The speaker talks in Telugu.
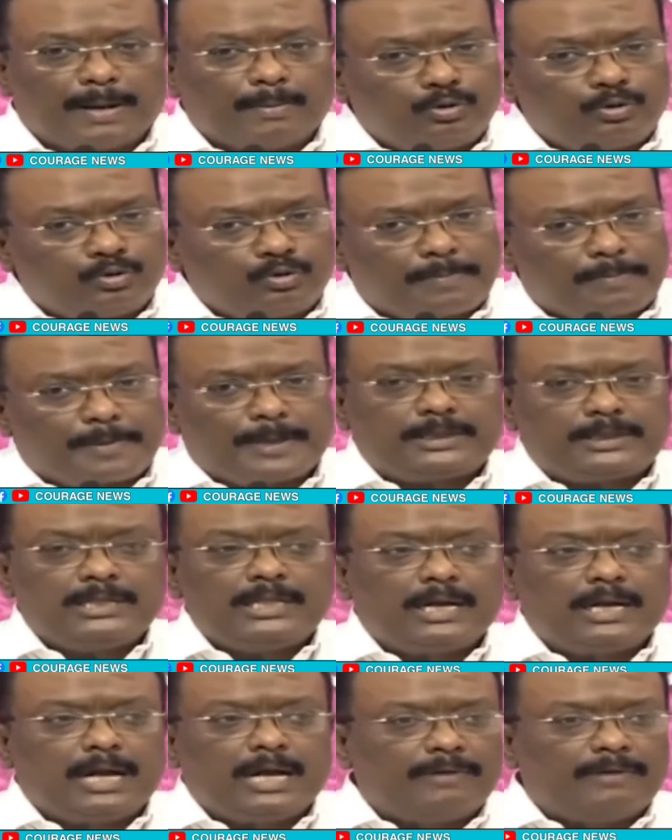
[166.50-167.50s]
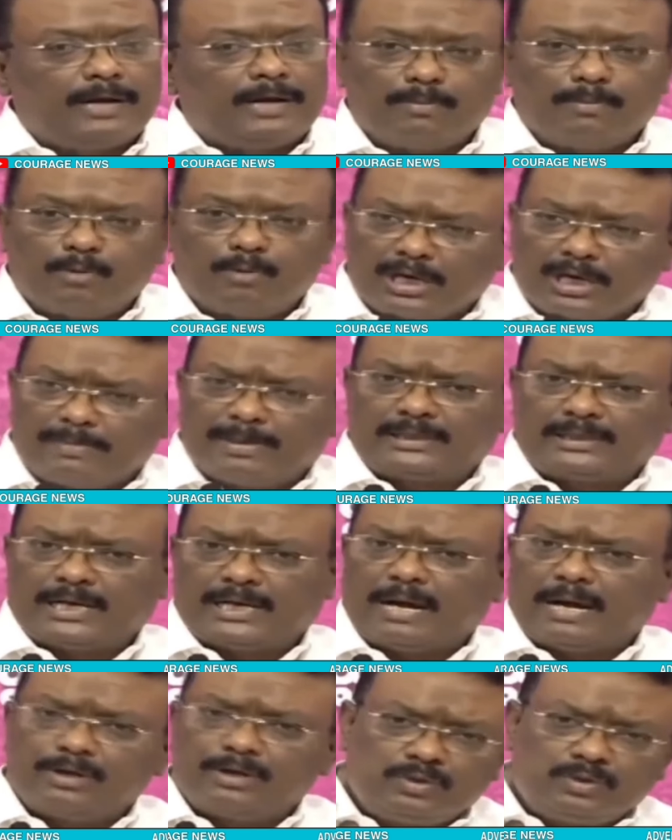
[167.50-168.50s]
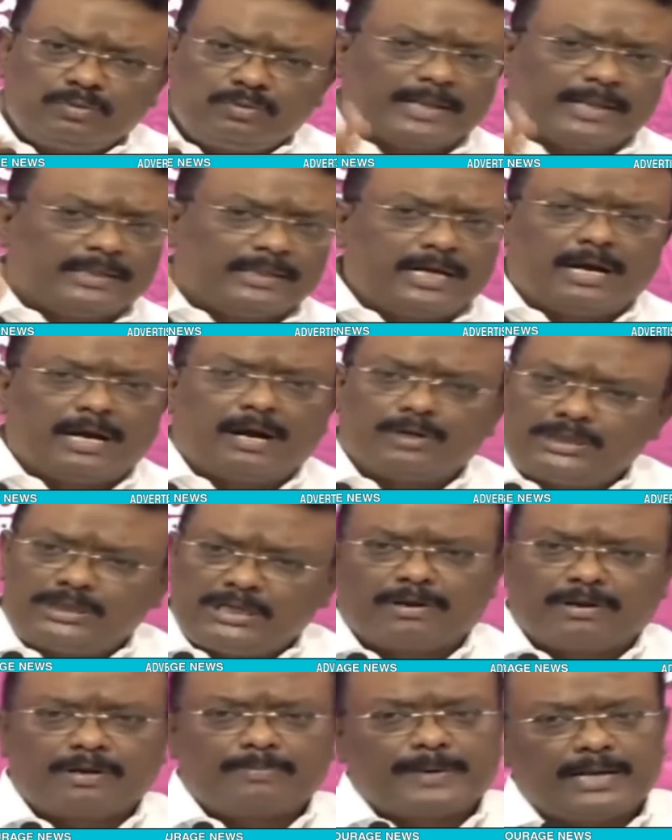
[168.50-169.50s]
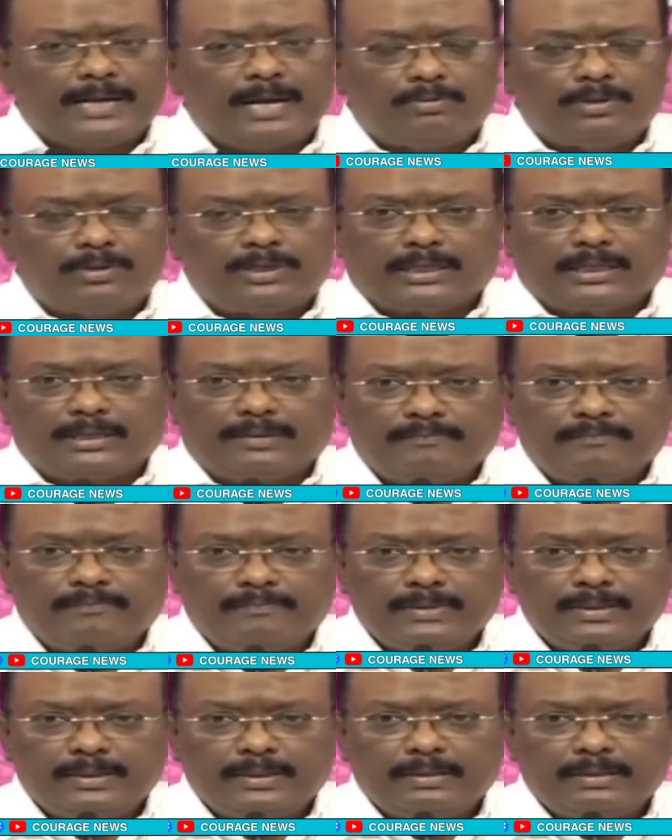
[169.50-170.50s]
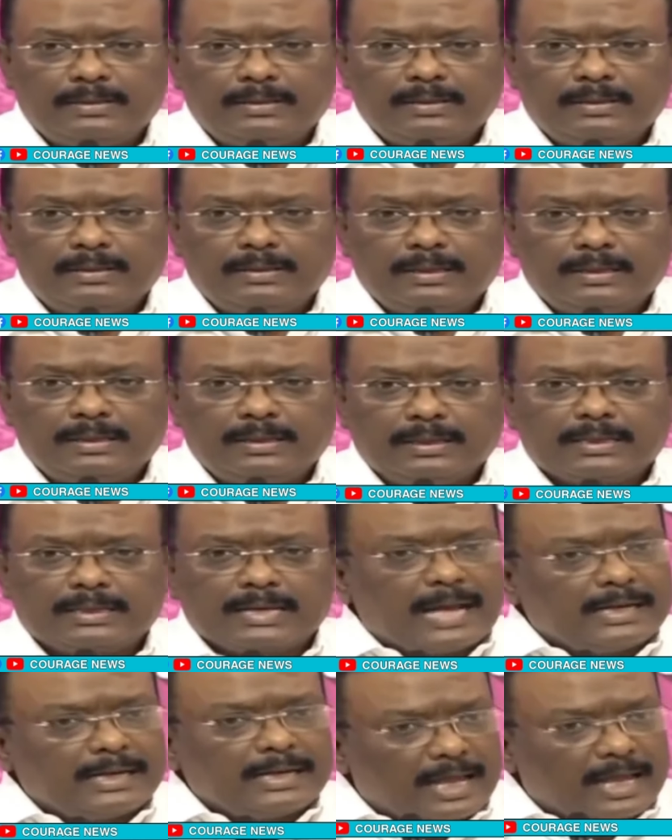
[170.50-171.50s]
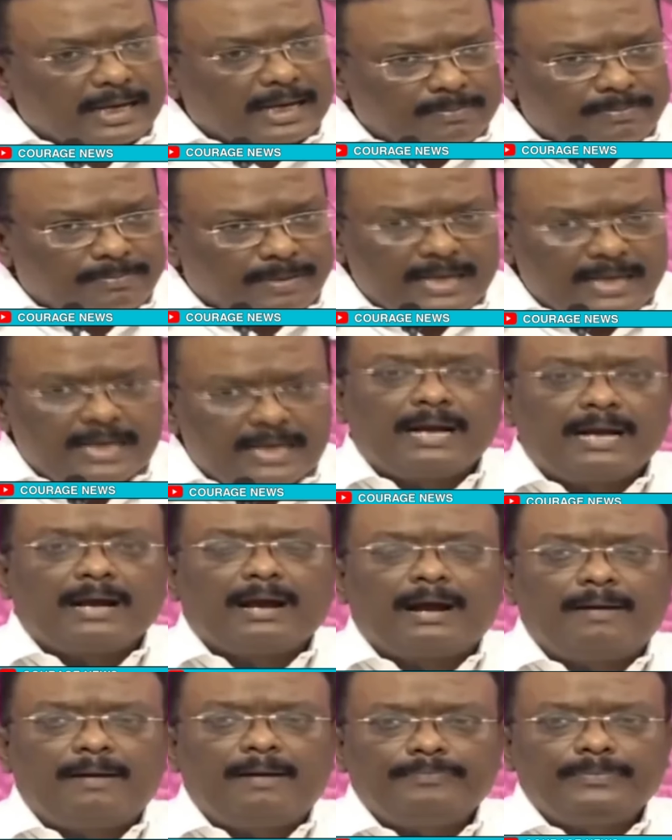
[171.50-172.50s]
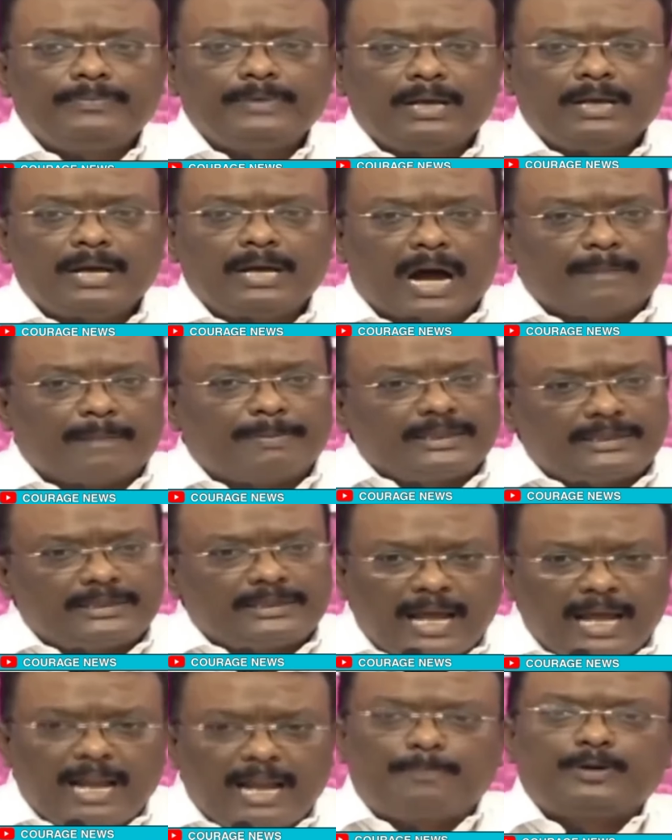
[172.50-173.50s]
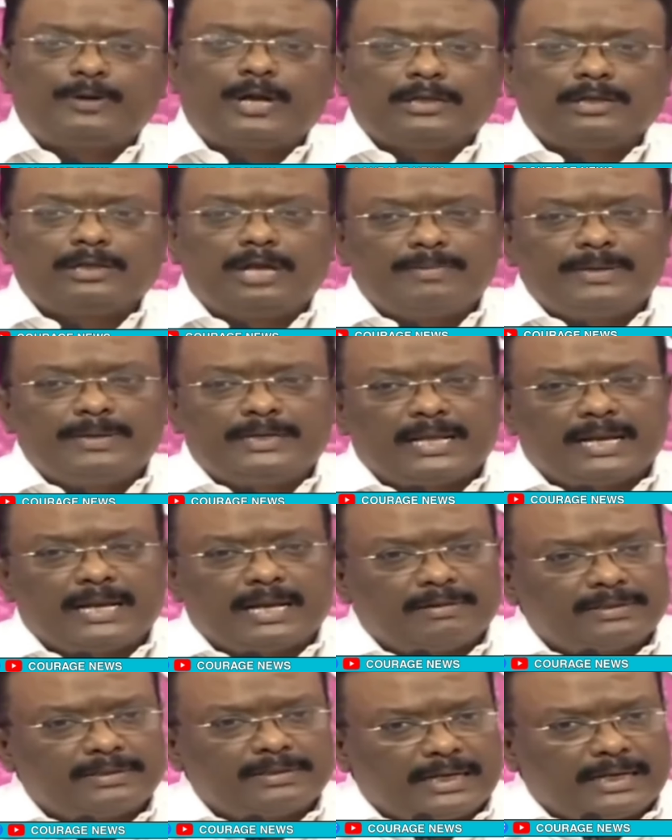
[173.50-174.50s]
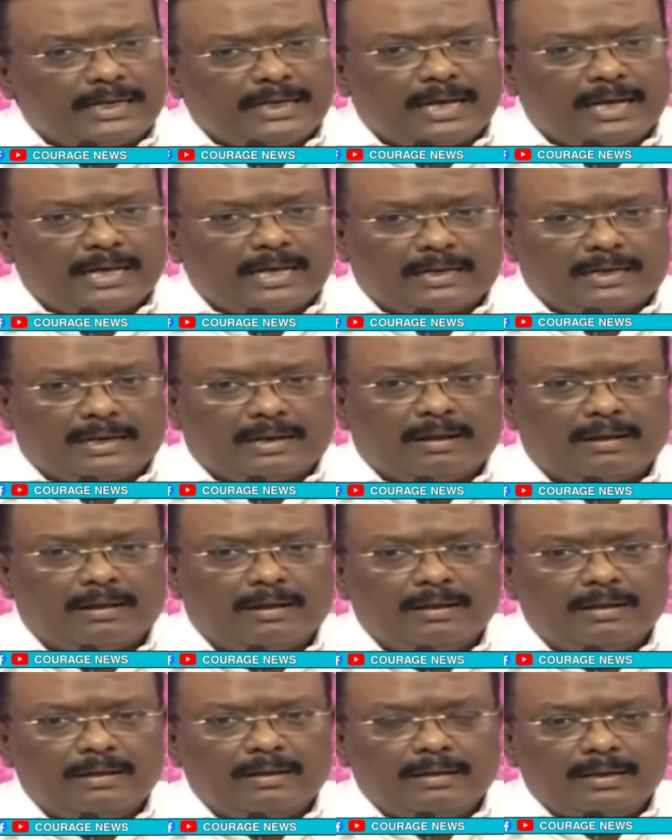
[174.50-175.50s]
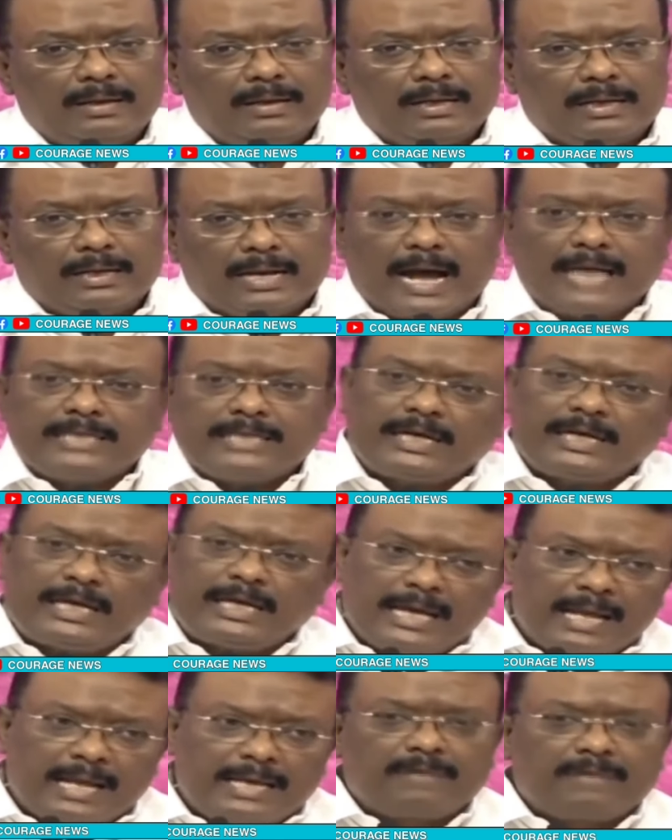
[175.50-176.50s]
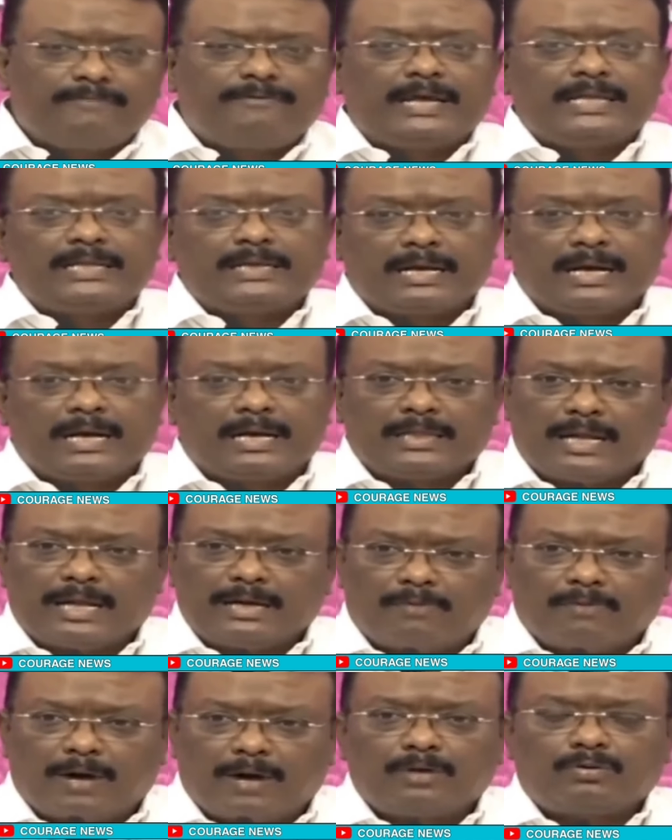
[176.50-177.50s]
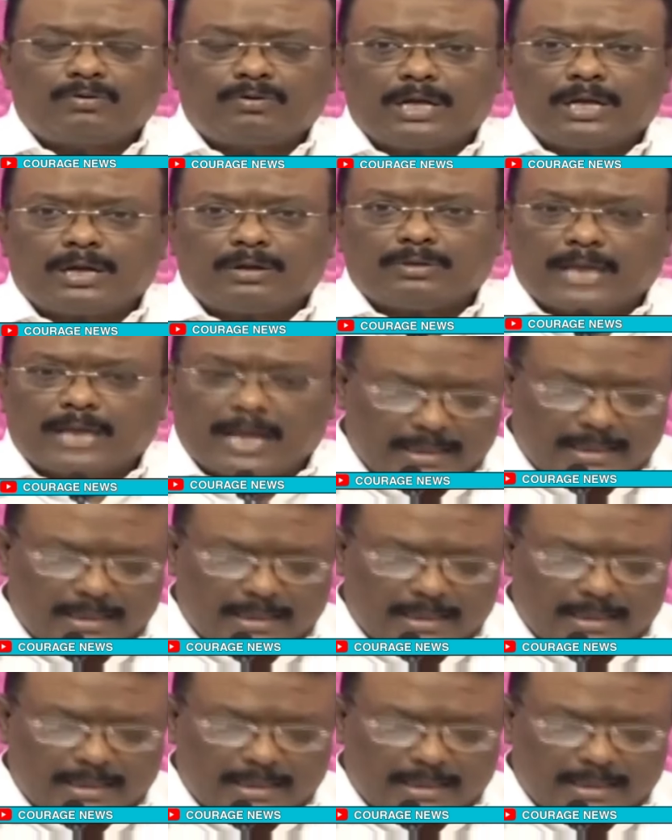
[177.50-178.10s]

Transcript: ప్రభుత్వ ప్రతినిధులుగా వెళ్ళిన ముఖ్యమంత్రి కావచ్చు మంత్రి కావచ్చు ఎవరిపైన ఉంటుంది కానీ దానికి భిన్నంగా అబద్ధాల పునాదుల మీద రేవంత్ రెడ్డి గారు అక్కడ రాజకీయానికి వేదికగా దాన్ని వాడుకున్నారు